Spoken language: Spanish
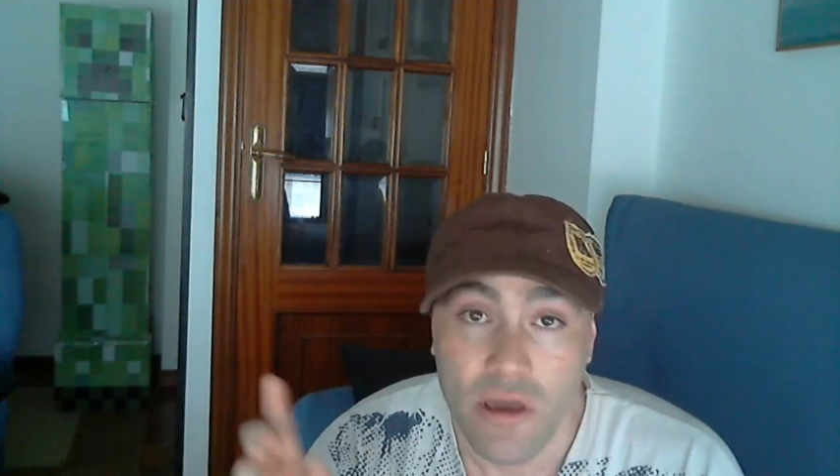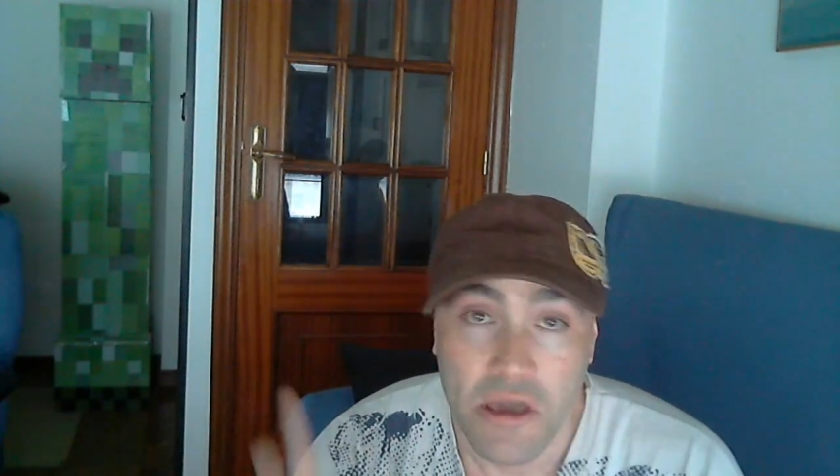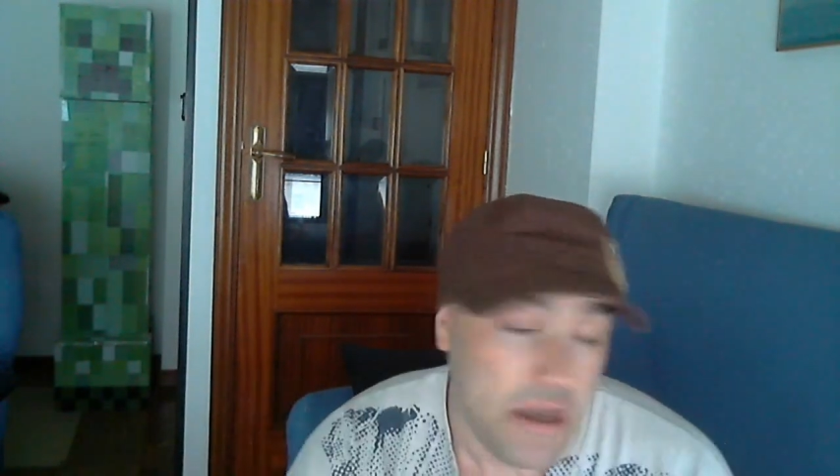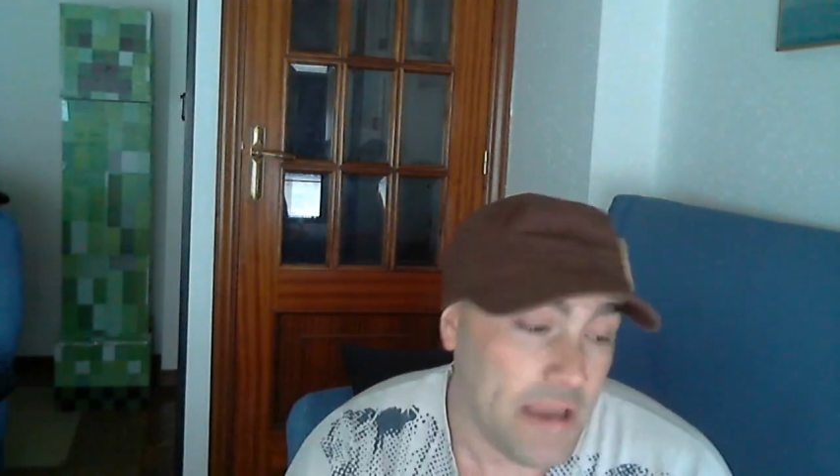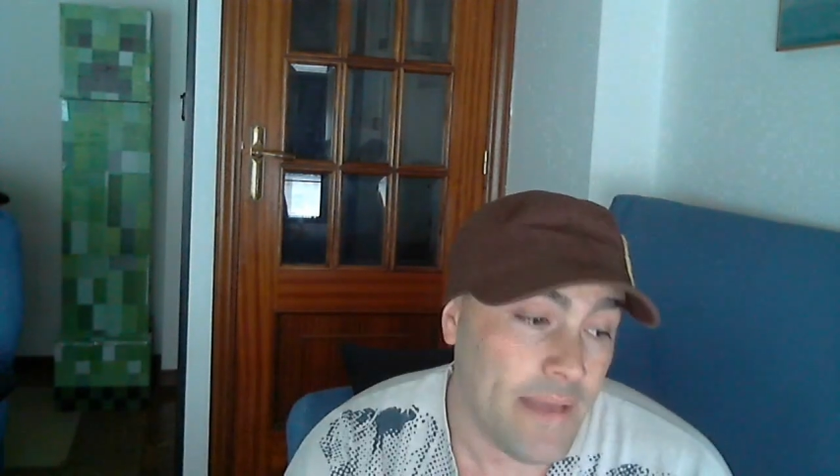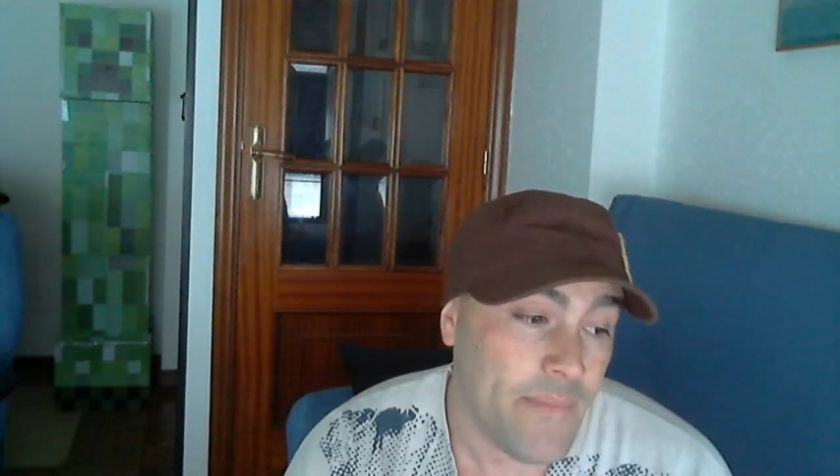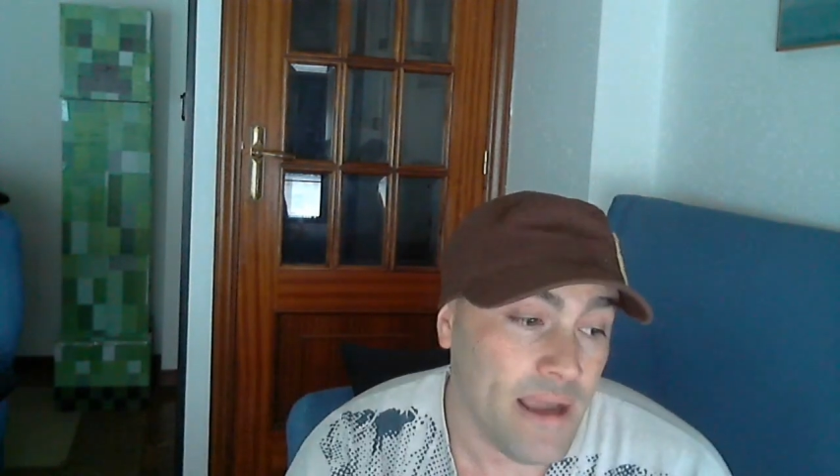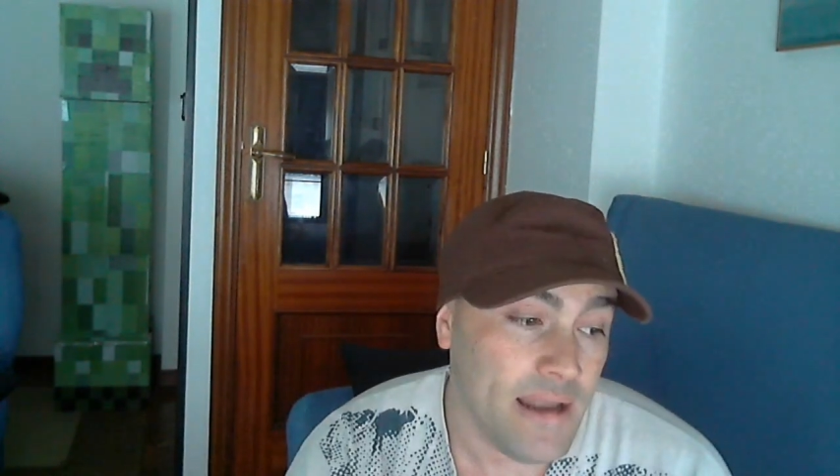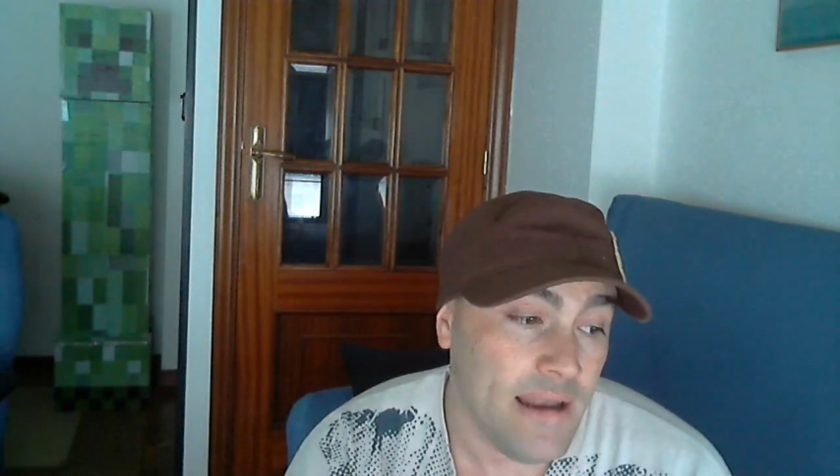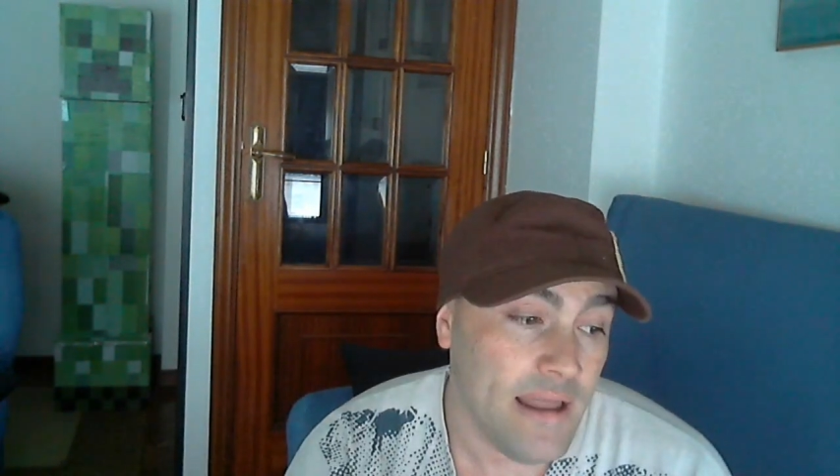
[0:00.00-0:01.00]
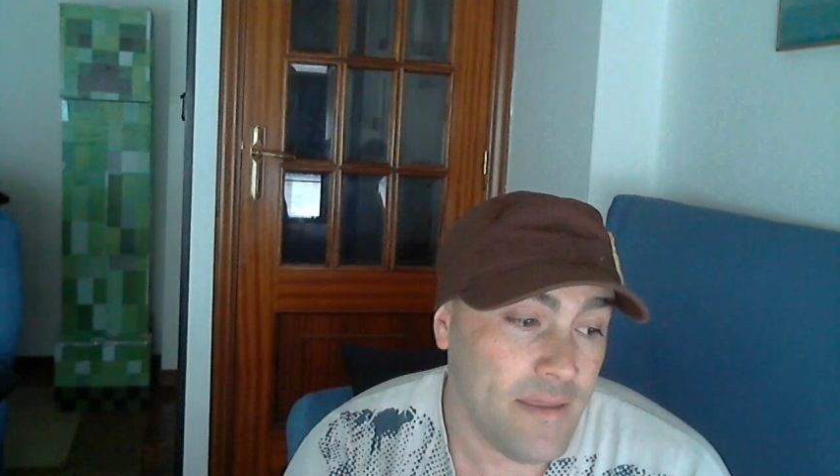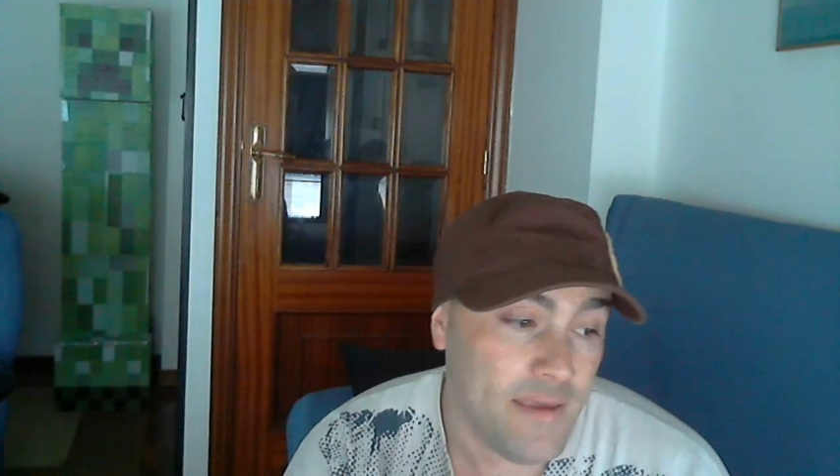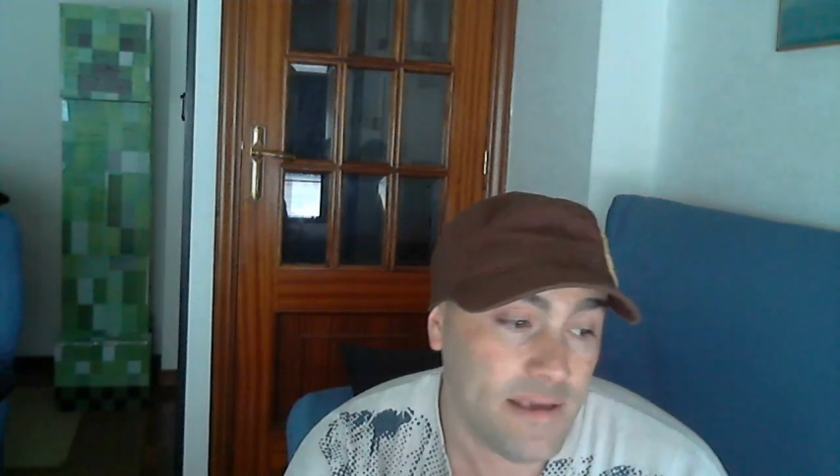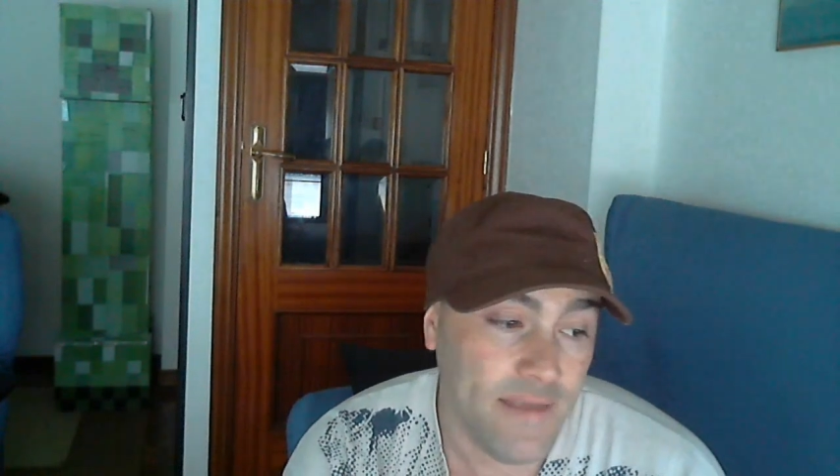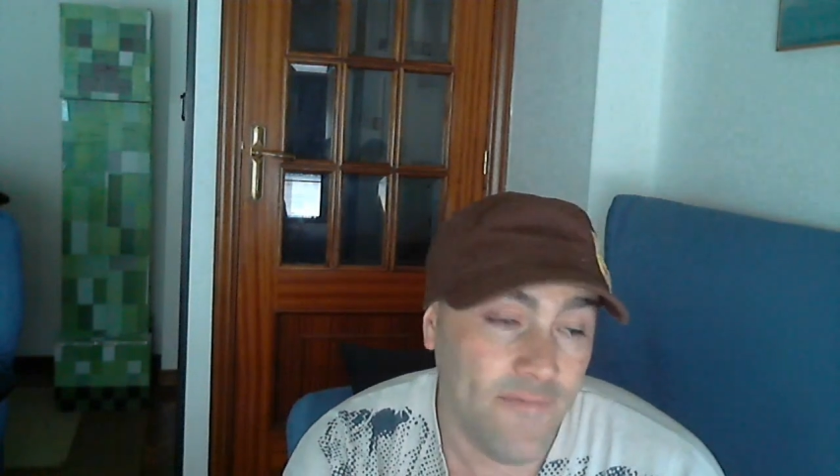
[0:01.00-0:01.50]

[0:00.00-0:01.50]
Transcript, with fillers: y también el enlace de este